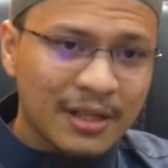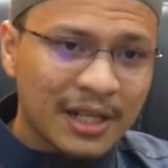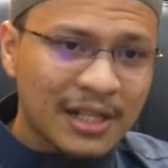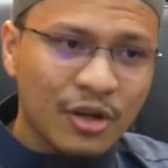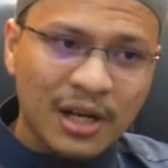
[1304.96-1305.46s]

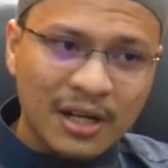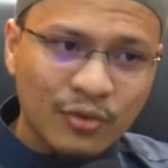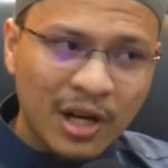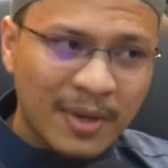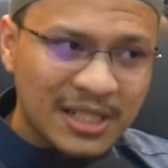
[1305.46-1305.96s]
ada seorang
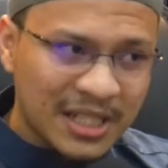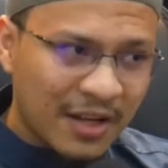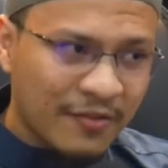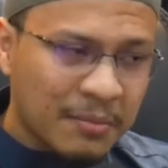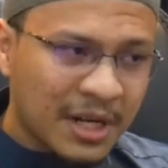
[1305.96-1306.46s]
ulama
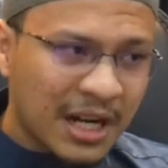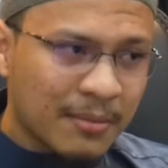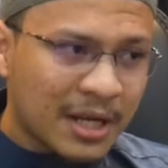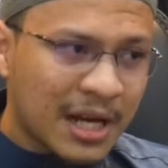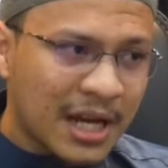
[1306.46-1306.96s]
salaf yang
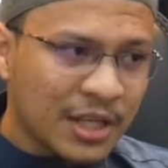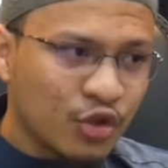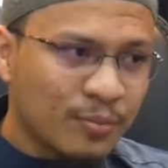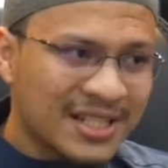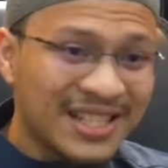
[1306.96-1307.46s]
bernama
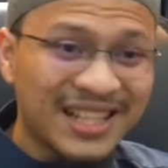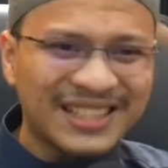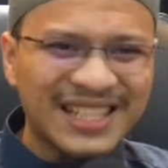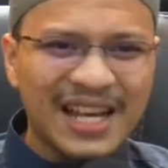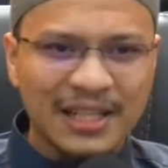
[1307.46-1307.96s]
Ayub
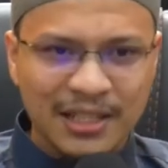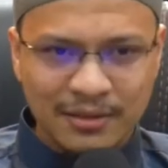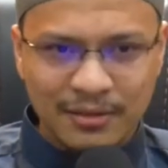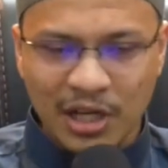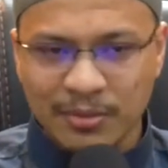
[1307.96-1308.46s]

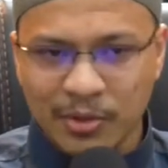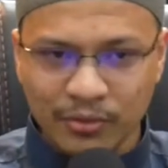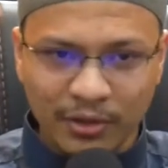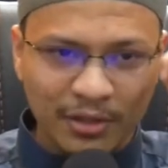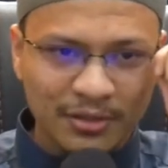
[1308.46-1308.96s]
As-Sikhtiyani
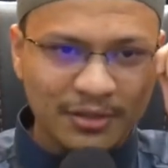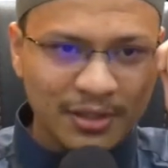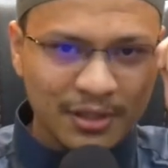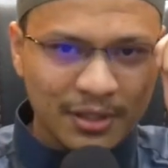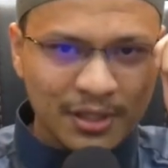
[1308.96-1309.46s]
rahimahullah
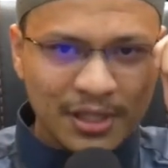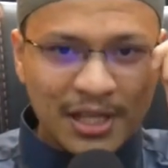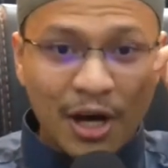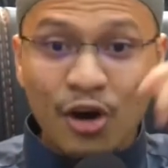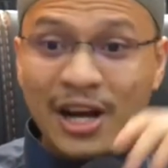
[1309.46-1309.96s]

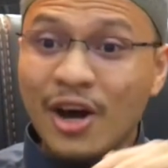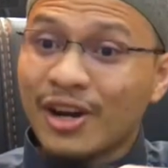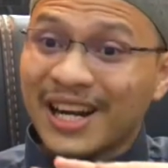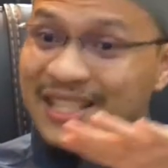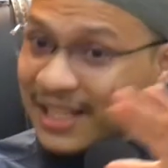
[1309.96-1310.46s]

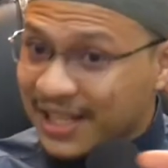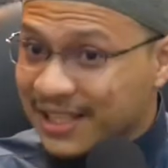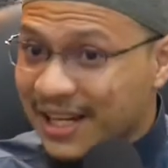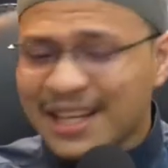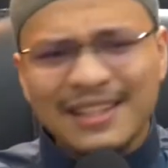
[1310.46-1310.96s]
Orang-orang di
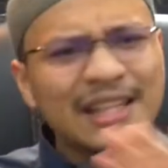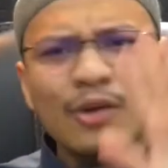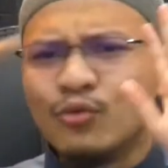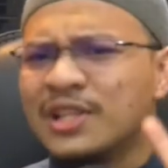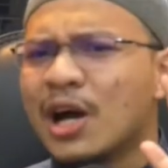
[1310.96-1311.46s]
sekitarnya
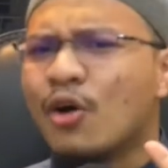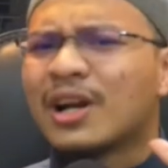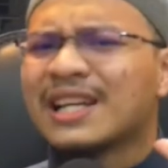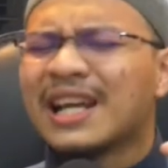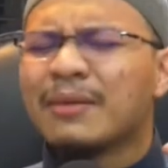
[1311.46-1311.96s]
tahu dia
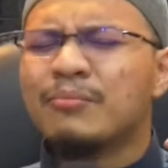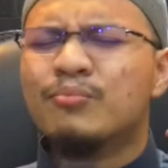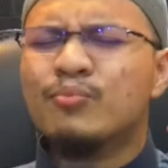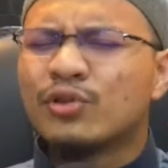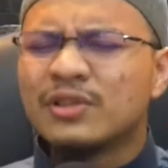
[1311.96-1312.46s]
orangnya
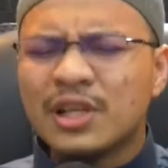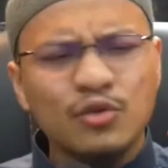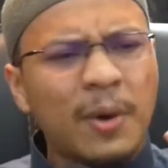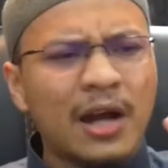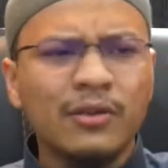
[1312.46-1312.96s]
lembutnya
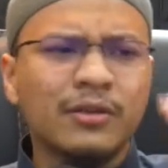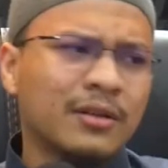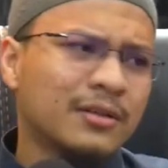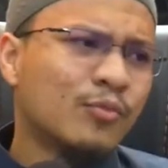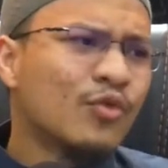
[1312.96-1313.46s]

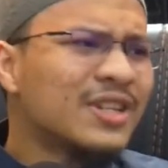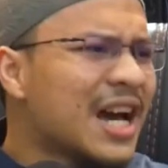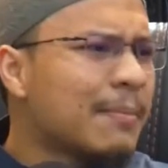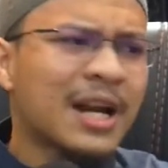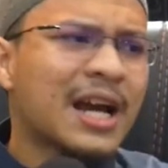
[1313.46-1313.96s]
subhanallah,
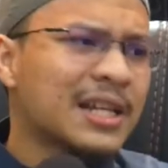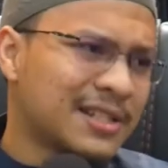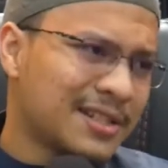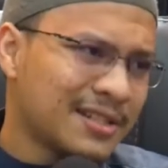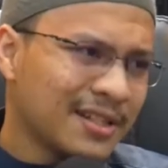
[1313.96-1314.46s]
mudah
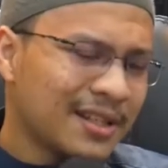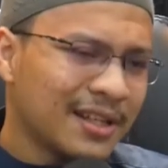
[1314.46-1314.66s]
menangis.